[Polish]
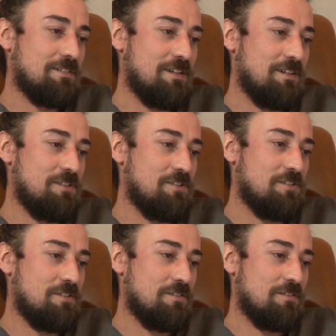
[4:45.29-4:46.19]
na
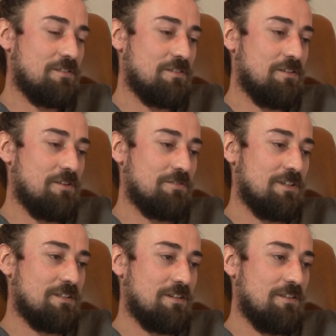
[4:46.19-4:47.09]
jakiś y,
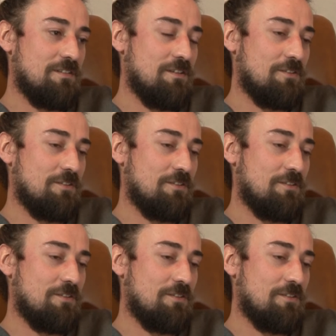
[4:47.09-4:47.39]
kierunek taki,